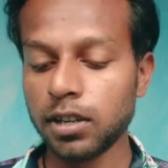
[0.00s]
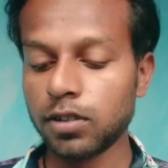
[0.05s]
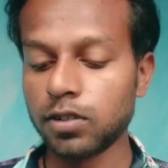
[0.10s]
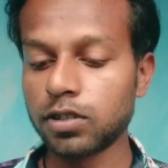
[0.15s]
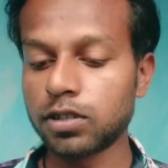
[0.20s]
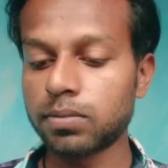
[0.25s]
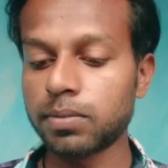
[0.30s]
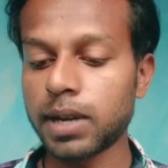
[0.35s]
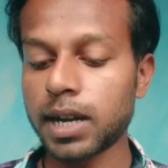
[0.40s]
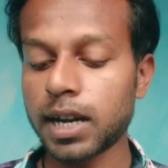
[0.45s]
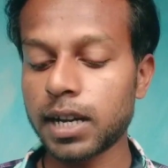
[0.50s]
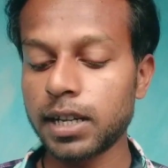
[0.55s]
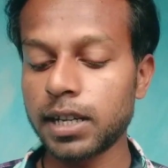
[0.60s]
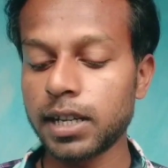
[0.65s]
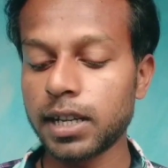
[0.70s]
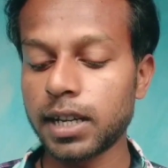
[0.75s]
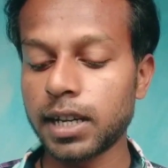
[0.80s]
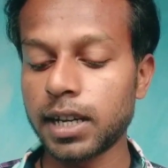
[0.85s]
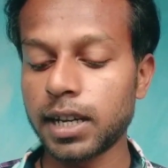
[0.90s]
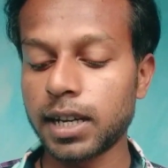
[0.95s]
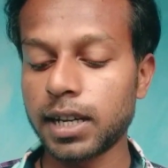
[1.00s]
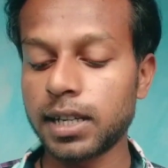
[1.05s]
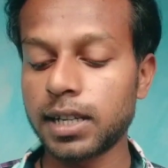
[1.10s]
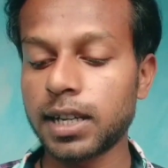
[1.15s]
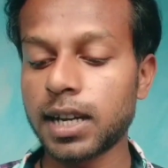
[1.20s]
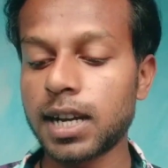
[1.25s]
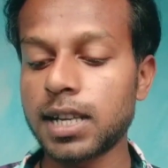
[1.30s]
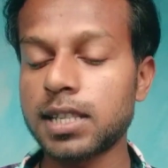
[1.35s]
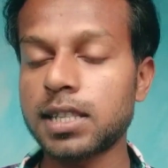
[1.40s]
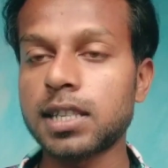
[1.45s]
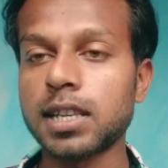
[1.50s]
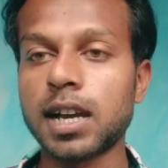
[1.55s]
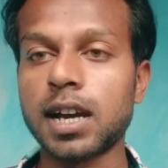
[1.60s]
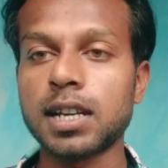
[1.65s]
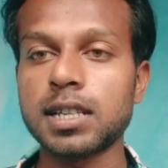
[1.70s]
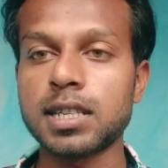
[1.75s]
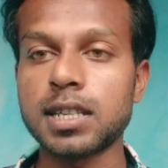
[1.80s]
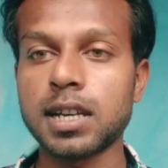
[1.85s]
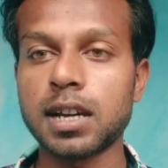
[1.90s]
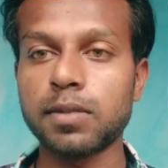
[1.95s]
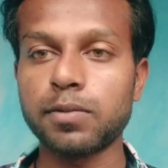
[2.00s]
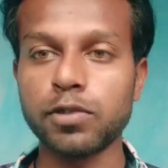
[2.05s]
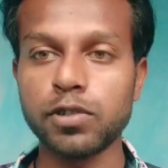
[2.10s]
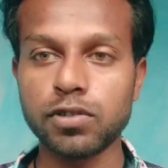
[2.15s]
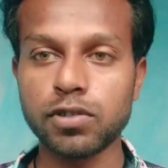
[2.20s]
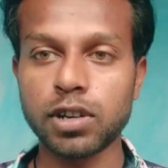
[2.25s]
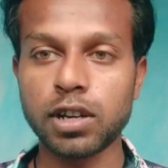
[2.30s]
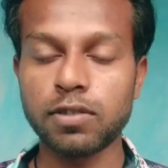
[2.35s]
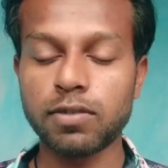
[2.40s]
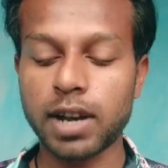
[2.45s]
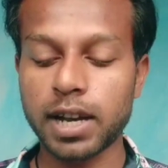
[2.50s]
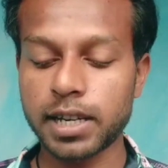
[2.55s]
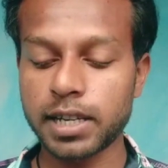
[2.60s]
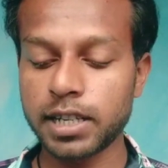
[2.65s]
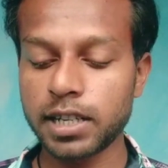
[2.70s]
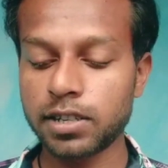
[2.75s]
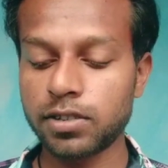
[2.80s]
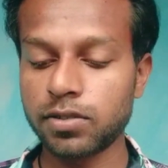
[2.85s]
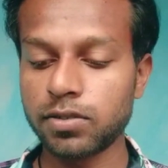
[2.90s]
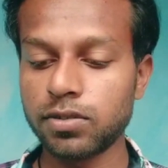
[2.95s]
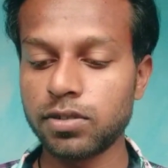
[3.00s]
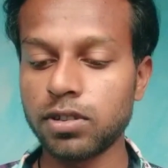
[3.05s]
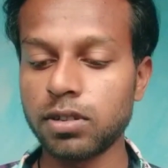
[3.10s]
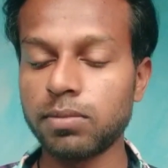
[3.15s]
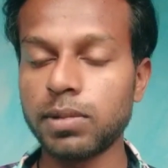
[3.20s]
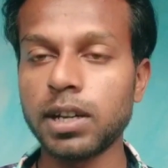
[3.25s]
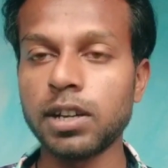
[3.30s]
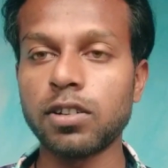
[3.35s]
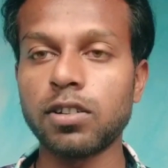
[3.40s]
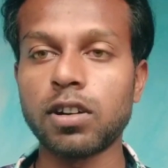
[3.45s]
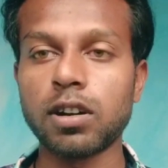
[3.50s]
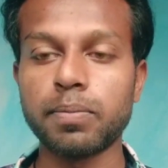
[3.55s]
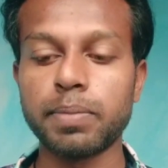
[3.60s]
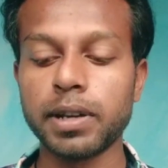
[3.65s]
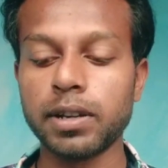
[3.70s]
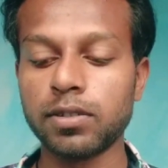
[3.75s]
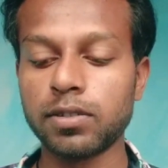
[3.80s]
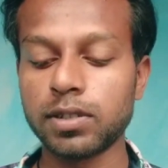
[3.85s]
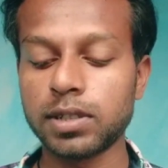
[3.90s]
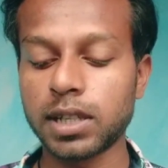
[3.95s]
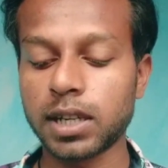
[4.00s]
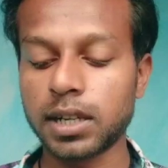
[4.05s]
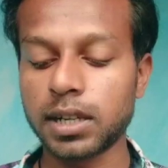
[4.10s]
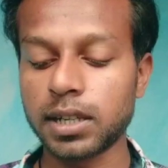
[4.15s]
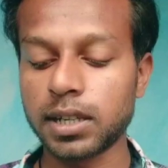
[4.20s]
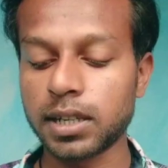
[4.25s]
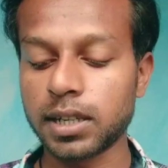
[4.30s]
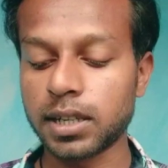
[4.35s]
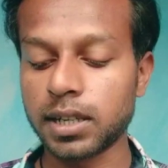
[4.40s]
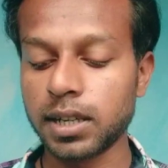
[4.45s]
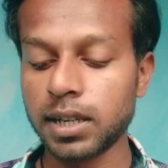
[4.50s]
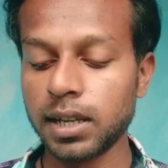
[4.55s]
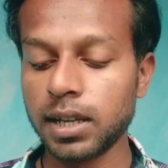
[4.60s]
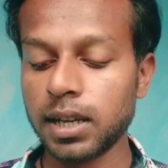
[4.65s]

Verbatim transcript: उसमें आनी है एंड गाइज यहाँ से आपको जो है वाटी स्टूडियो में ओपन हो जानी है